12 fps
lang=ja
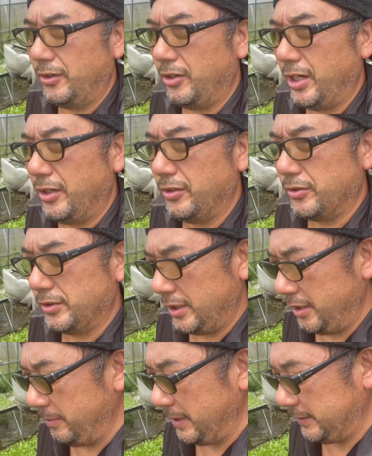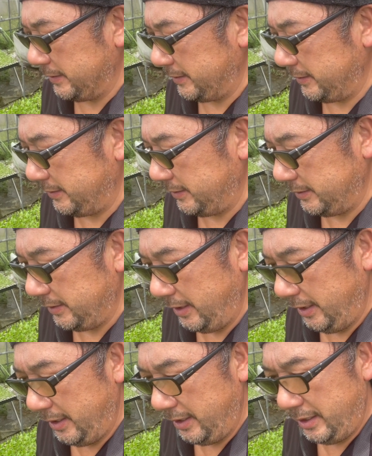おはようございます。
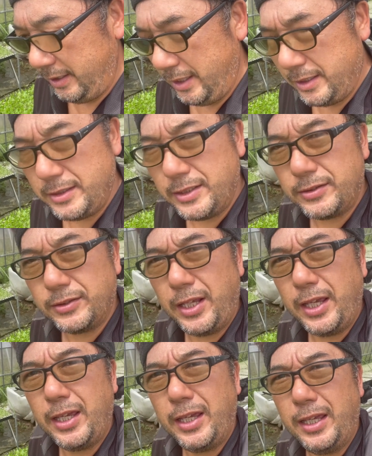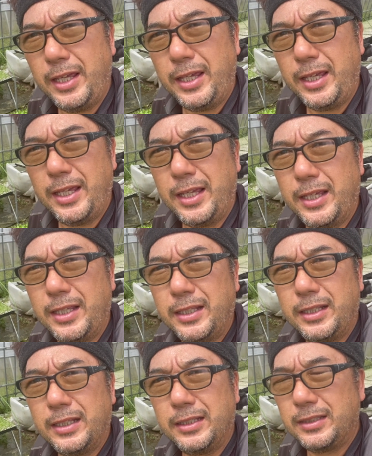えー、連日ね、
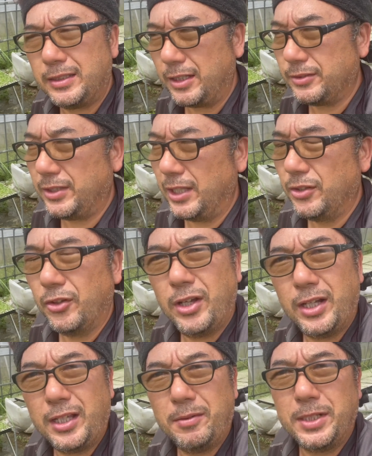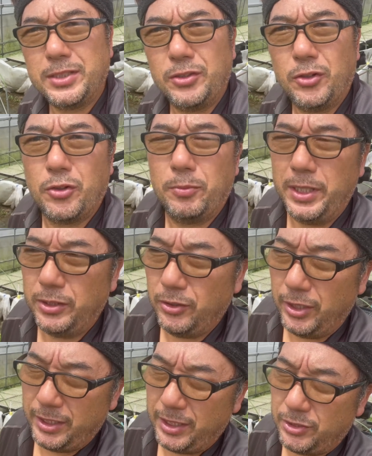えー、たくさんの励ましのコメント
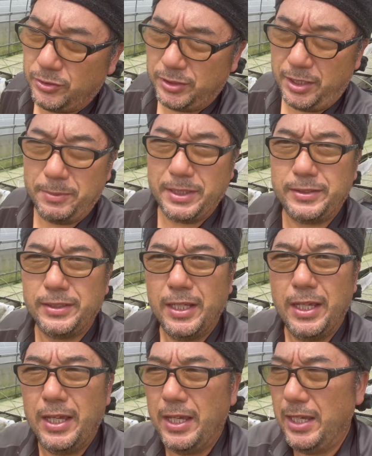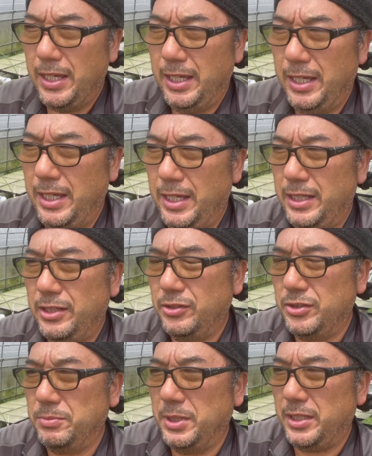ありがとうございます。えー、
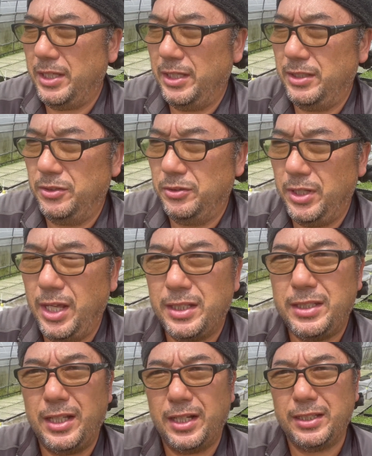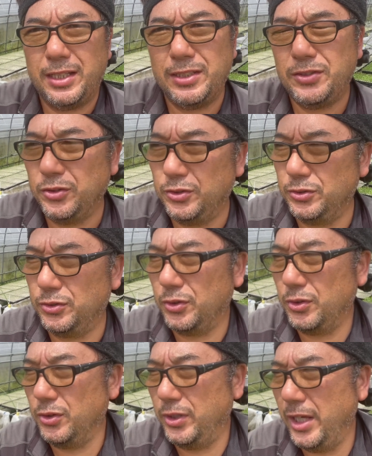広島県のね、秋田方市というと
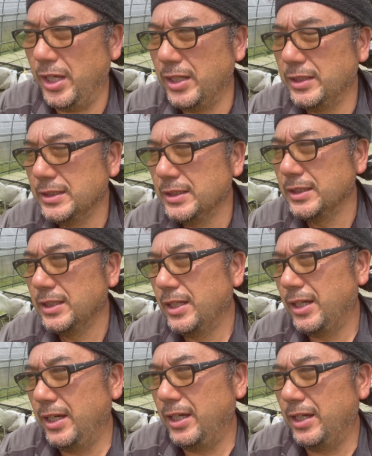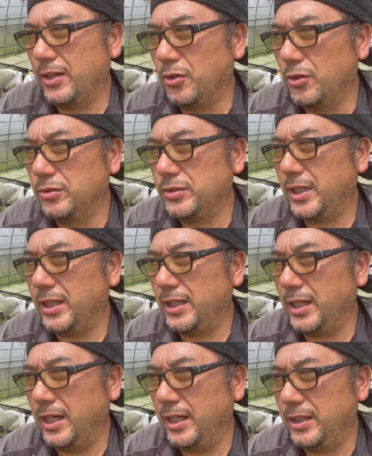ころで、えー、豪雨災
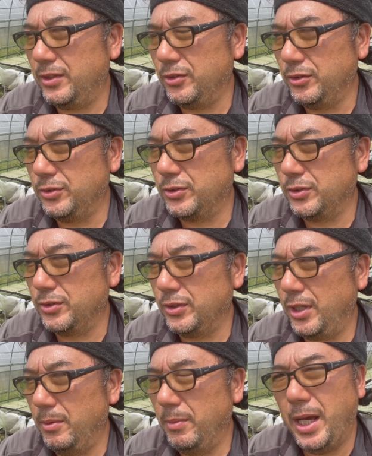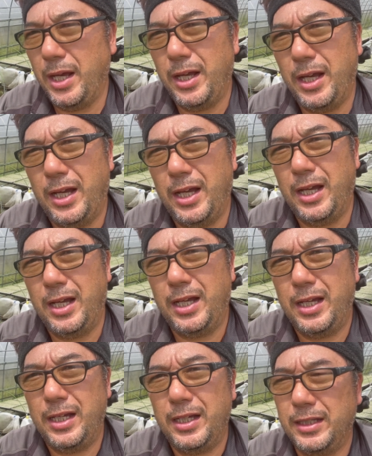害ということで、ま
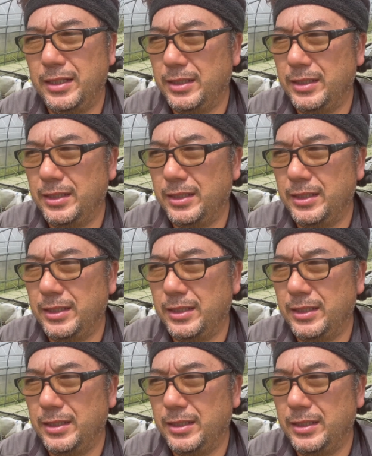あ、あ